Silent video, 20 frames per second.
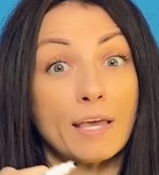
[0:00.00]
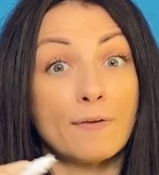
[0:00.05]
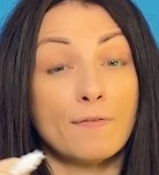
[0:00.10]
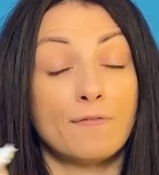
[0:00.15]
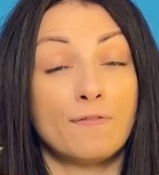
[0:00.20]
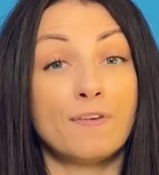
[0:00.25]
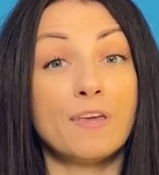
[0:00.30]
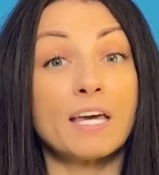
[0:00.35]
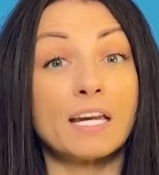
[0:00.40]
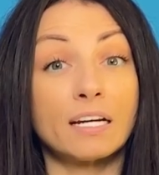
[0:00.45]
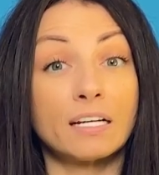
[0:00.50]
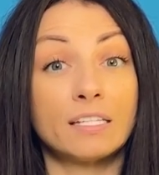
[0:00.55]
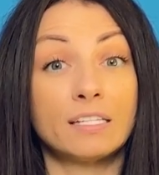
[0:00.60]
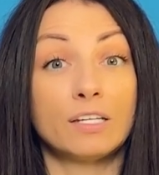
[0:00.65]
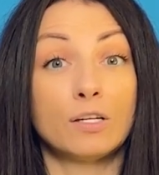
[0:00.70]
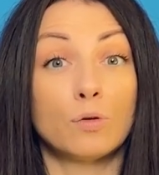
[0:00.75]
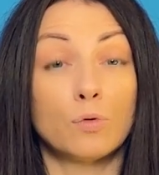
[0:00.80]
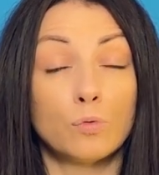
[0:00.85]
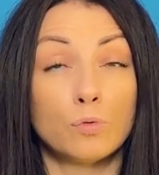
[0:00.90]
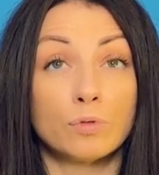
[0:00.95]

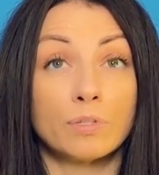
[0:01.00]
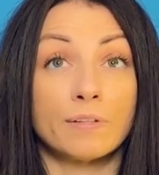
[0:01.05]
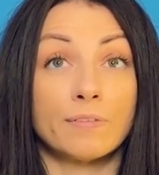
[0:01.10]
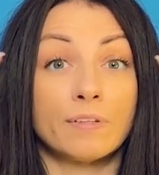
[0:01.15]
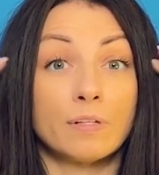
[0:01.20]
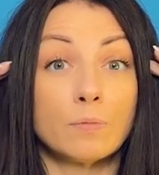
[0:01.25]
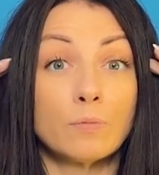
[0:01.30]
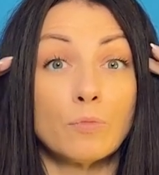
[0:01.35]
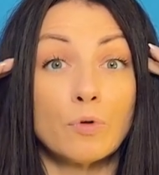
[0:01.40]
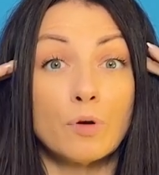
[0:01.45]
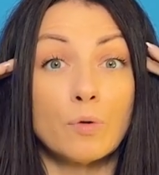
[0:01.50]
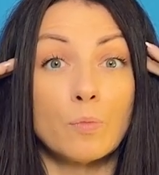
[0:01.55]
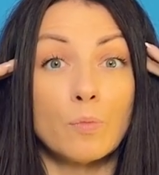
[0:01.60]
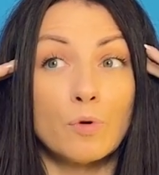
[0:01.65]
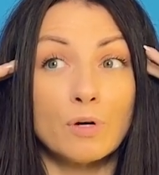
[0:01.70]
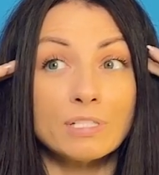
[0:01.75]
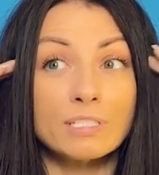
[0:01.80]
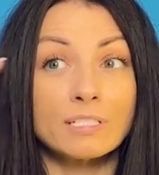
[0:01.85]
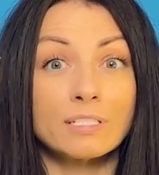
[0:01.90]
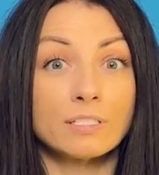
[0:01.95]
верхний уровень. Мой
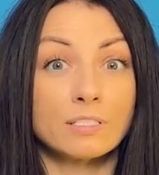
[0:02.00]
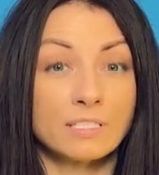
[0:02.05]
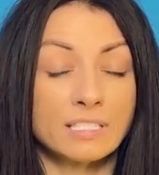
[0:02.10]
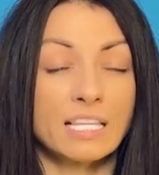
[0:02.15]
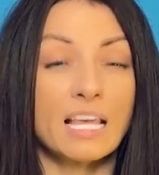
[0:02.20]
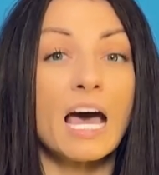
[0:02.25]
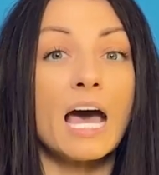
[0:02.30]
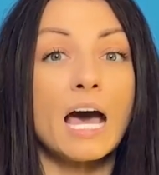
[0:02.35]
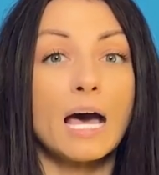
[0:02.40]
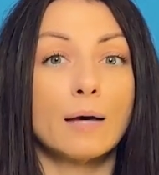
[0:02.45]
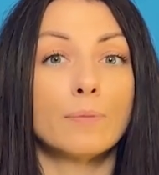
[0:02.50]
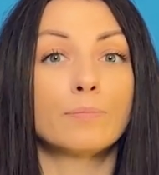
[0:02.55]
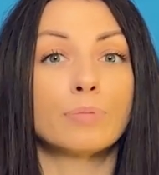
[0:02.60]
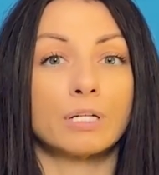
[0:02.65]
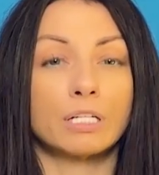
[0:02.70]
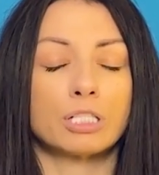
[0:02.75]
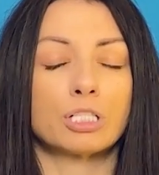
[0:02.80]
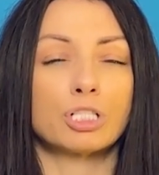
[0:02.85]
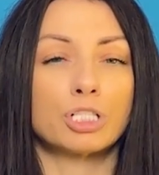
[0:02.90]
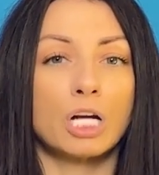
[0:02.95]
мозг
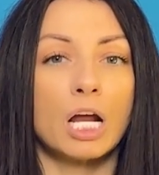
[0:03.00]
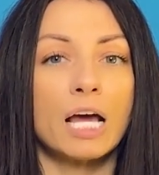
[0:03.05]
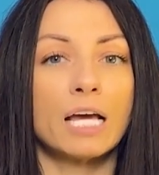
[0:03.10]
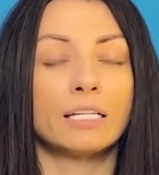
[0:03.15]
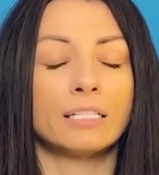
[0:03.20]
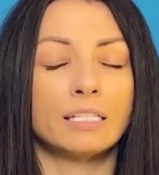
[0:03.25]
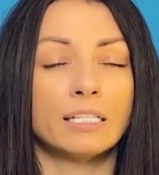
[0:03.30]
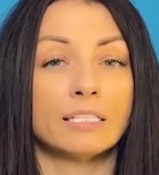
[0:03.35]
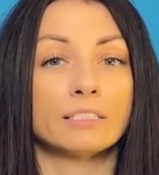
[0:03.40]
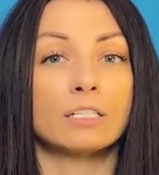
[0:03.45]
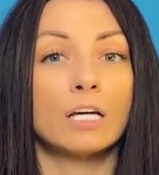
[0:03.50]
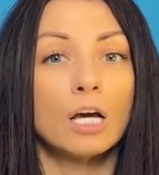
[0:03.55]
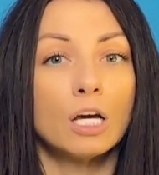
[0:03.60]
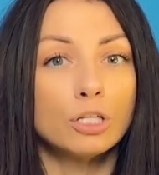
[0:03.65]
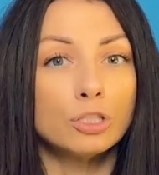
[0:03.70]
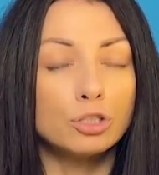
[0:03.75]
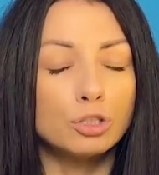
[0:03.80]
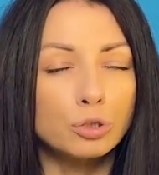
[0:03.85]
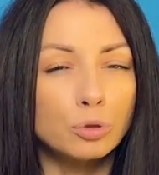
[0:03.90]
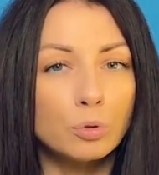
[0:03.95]
соображает,
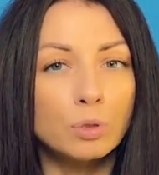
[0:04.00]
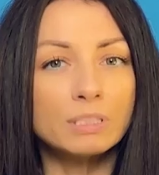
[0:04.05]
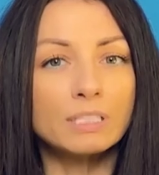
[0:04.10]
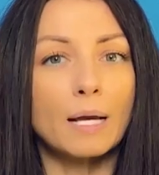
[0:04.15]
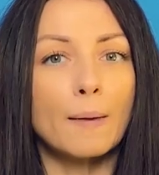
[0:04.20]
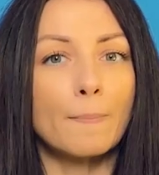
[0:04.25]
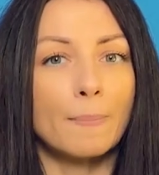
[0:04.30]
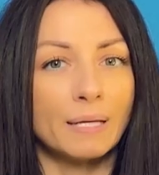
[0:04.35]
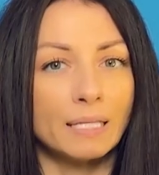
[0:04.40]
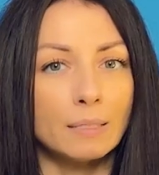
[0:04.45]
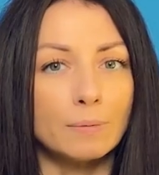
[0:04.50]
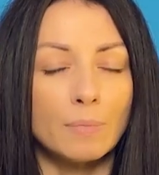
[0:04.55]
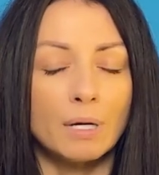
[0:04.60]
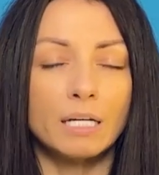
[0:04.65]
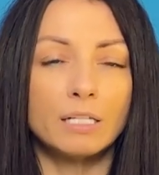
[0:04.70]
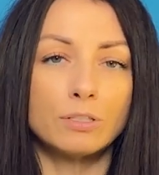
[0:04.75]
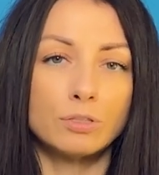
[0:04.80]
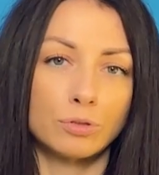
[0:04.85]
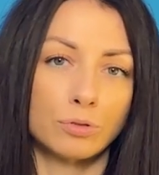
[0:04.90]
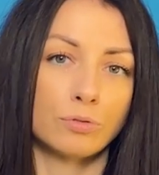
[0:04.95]
четко
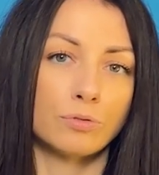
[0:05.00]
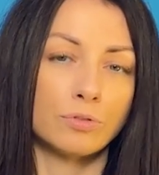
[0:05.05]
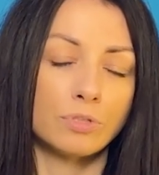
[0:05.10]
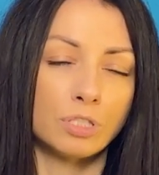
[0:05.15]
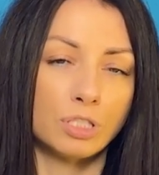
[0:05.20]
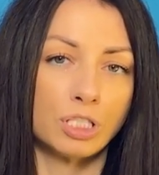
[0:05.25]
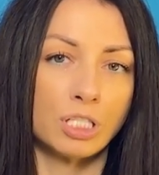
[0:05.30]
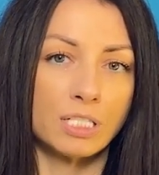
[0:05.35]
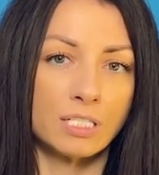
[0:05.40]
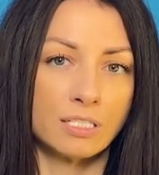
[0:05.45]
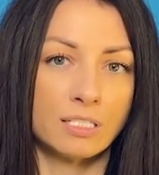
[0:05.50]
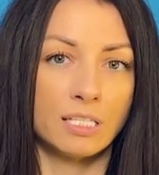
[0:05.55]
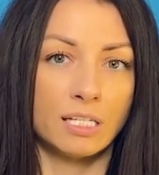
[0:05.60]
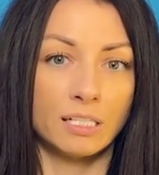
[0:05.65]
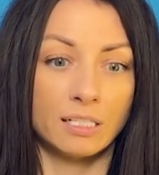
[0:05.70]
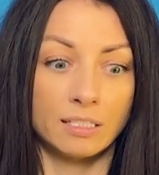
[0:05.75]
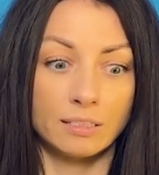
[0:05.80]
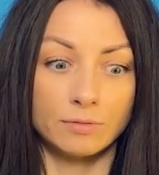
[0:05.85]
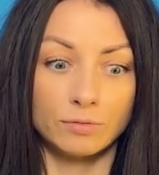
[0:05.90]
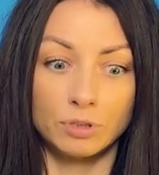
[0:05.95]
понимает, что он сейчас
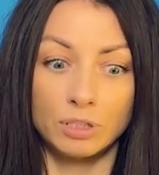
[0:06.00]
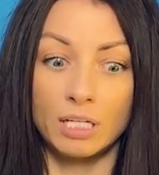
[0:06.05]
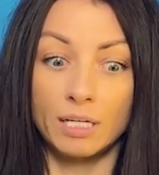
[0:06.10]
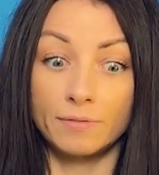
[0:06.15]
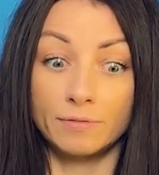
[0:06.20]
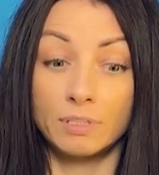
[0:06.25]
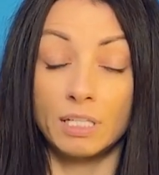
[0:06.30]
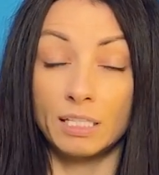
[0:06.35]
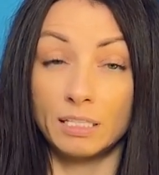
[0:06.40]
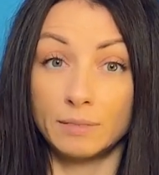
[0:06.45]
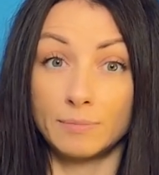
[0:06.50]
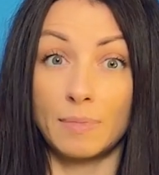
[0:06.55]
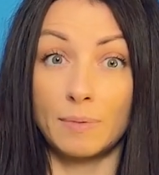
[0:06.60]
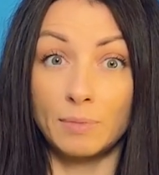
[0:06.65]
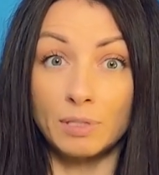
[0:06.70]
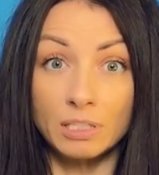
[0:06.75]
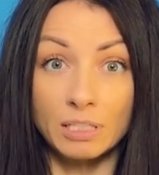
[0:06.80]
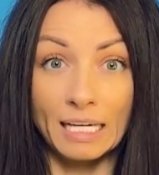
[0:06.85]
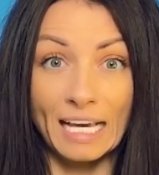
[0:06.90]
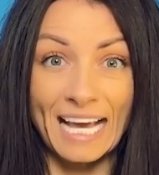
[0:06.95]
делает. Вот я в данный
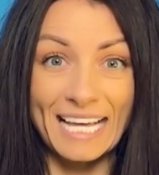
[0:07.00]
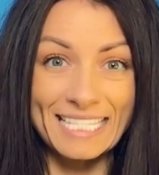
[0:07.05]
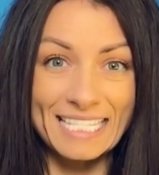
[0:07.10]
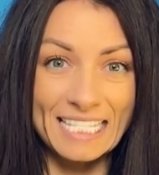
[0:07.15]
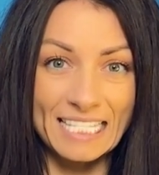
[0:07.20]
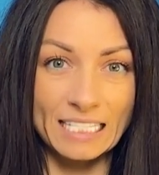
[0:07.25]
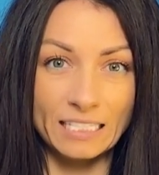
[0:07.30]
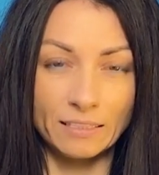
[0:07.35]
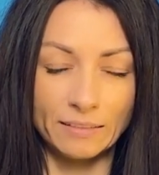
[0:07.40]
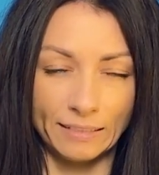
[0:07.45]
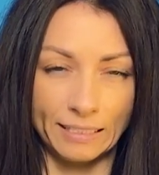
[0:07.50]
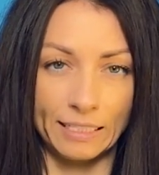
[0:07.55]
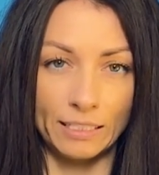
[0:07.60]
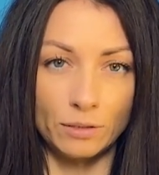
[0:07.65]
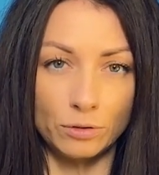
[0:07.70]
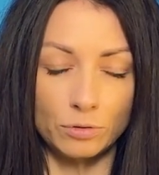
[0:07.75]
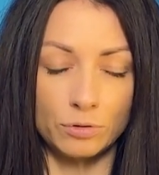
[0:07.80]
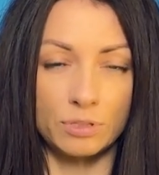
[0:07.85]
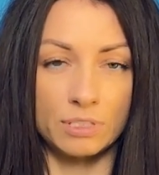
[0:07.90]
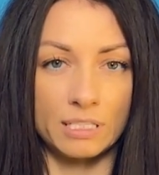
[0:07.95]
момент
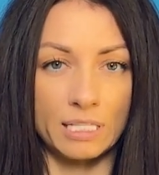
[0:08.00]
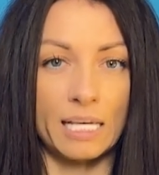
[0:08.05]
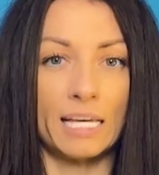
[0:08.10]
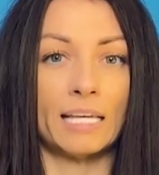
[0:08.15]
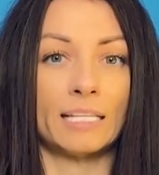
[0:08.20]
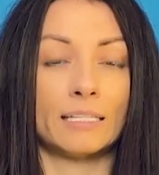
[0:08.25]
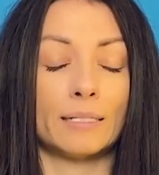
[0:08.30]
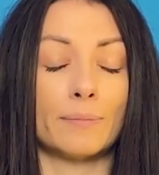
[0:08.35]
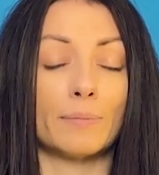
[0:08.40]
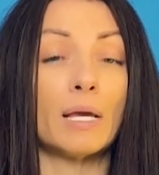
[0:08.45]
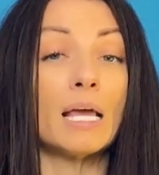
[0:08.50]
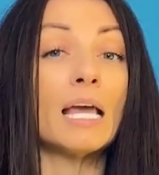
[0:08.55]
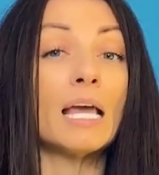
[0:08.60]
концентрируюсь на этом.